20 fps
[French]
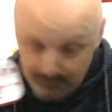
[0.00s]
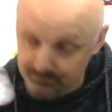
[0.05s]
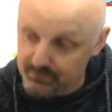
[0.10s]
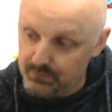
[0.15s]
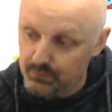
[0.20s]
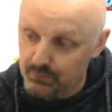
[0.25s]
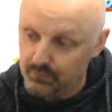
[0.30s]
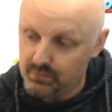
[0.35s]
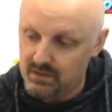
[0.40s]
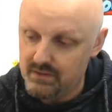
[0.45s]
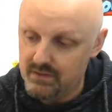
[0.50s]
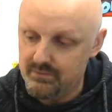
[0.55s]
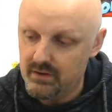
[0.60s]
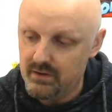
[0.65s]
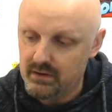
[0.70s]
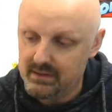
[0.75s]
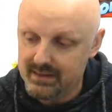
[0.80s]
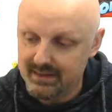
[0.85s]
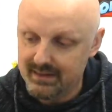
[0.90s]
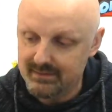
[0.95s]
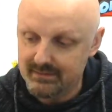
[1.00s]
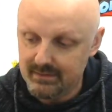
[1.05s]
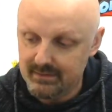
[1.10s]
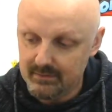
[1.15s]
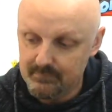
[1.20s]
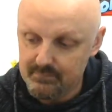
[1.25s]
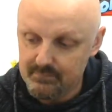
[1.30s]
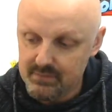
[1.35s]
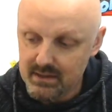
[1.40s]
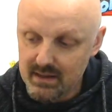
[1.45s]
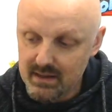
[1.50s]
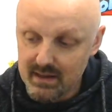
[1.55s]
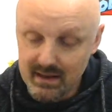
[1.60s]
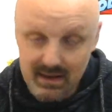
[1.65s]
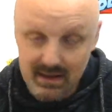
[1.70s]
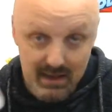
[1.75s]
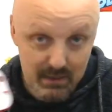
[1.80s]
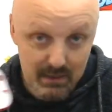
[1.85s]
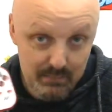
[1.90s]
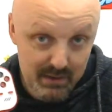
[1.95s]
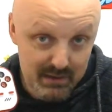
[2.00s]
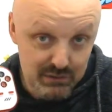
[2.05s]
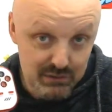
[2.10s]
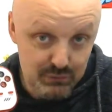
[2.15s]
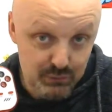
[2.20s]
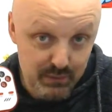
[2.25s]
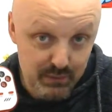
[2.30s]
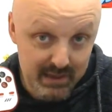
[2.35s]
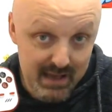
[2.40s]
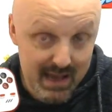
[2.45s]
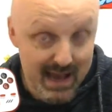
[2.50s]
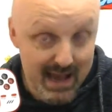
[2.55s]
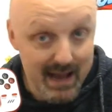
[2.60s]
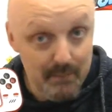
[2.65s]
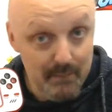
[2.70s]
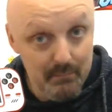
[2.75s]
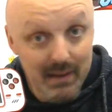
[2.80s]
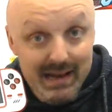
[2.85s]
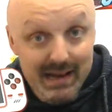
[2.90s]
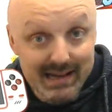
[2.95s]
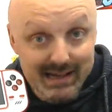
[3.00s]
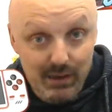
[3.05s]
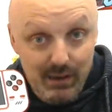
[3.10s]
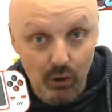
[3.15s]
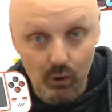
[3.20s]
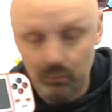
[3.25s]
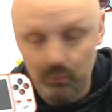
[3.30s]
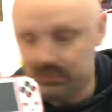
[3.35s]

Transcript: donc l'Evercad, eh ben, j'aurai un bel écran.